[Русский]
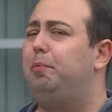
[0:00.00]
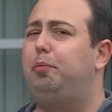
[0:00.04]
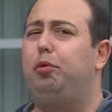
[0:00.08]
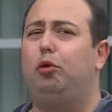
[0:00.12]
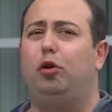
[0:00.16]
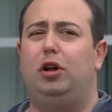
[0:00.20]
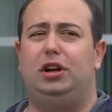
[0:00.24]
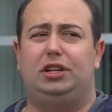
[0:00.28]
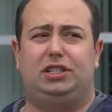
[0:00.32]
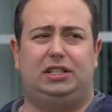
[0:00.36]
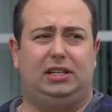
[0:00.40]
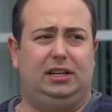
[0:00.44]

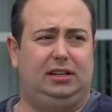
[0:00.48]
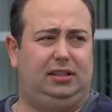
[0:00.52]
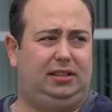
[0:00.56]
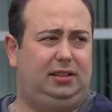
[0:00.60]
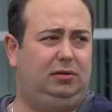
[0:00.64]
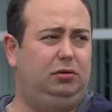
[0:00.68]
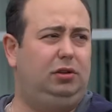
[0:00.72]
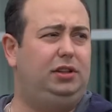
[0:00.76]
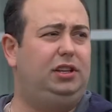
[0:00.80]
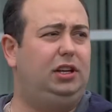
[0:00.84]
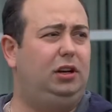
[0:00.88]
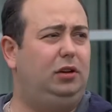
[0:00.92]
больше
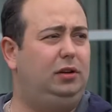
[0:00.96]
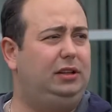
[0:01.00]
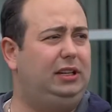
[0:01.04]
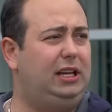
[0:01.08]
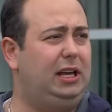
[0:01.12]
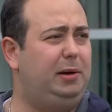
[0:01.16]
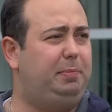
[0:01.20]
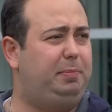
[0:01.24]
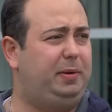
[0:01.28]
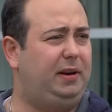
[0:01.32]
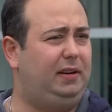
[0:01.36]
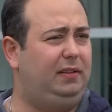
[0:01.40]
сегодня
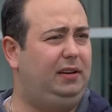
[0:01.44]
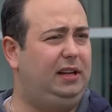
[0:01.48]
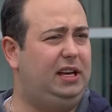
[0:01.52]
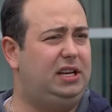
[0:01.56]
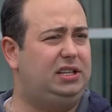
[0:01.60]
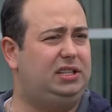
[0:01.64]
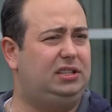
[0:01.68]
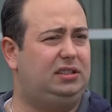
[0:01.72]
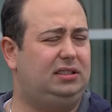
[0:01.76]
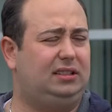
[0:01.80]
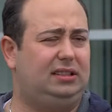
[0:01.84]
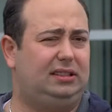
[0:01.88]
людей
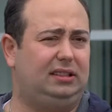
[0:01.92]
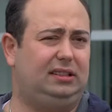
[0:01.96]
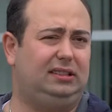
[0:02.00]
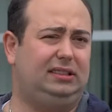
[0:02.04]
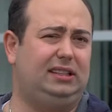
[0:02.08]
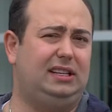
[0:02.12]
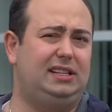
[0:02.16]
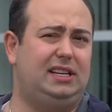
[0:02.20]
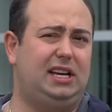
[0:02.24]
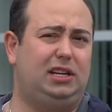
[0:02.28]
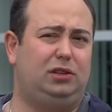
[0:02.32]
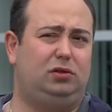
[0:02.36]
привлечь к
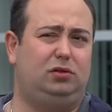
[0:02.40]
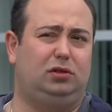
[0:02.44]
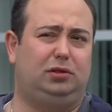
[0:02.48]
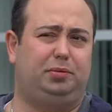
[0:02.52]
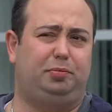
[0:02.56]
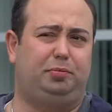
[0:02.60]
занятию